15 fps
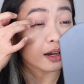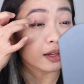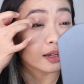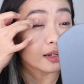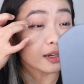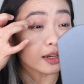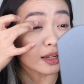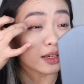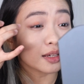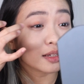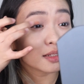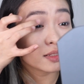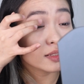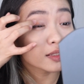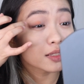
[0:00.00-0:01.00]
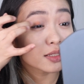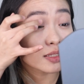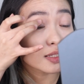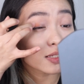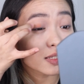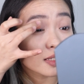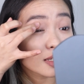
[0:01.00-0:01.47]
Aking lids.
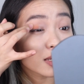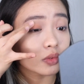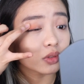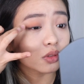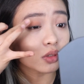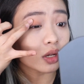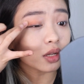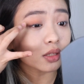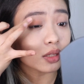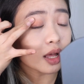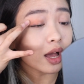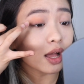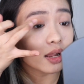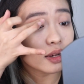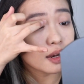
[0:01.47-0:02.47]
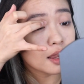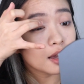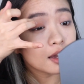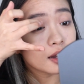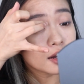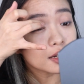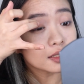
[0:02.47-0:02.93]
Dahan-dahan
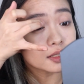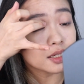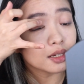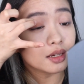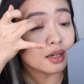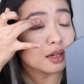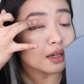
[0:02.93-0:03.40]
lang kasi